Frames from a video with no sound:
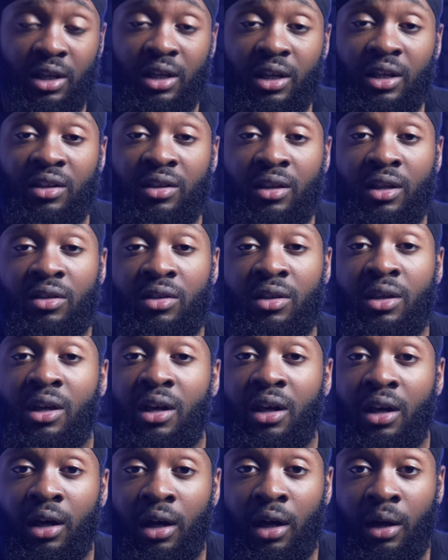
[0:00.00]
Et ça, c'est
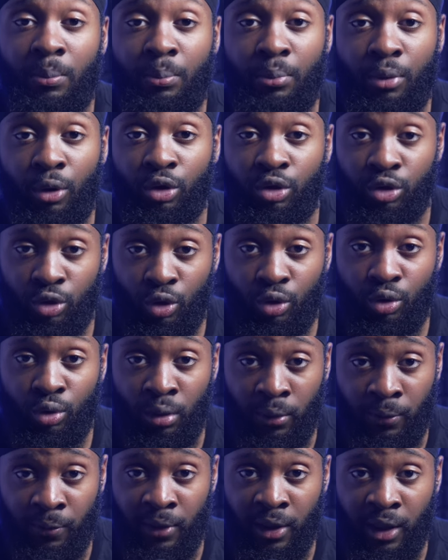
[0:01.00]
important de
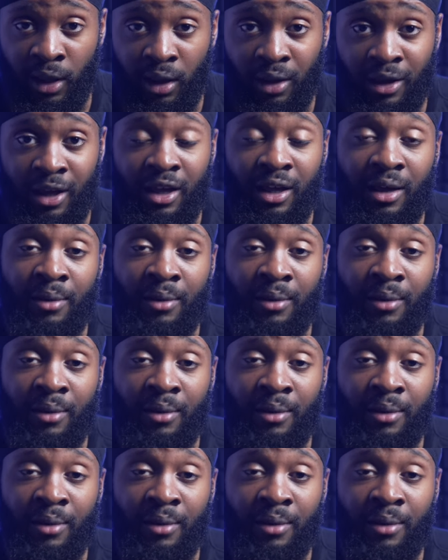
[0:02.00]
le faire.